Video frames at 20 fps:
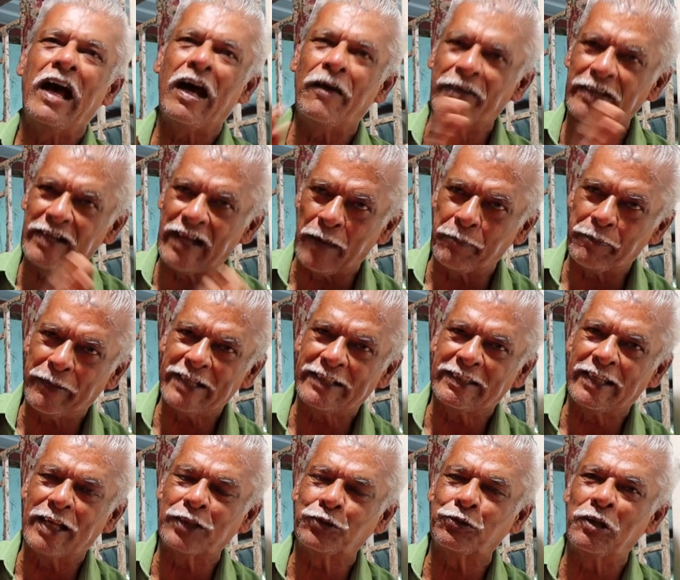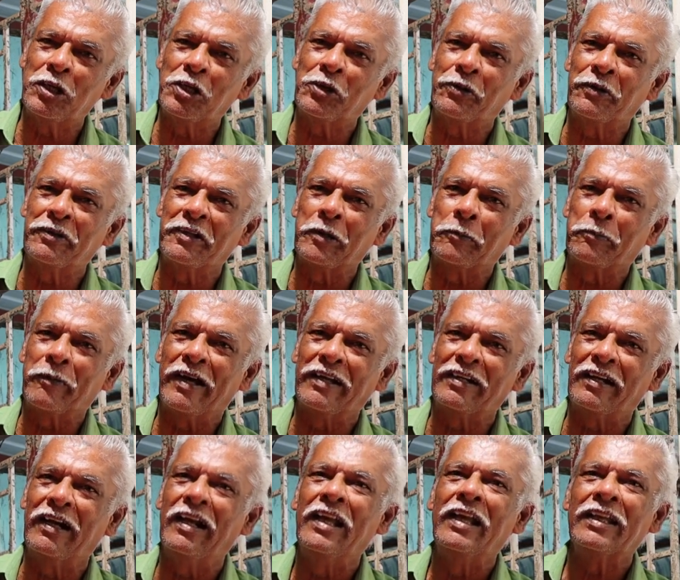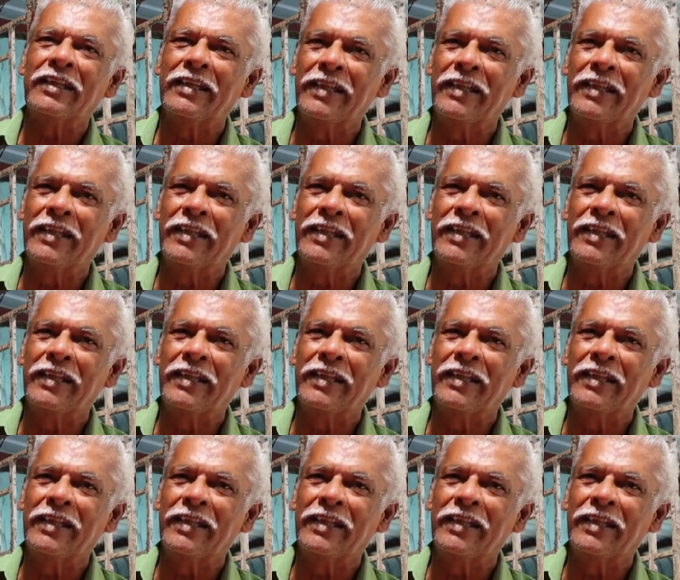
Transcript: அவர்கள் அப்படித்தான் சொல்லிக் கொண்டிருப்பார்கள்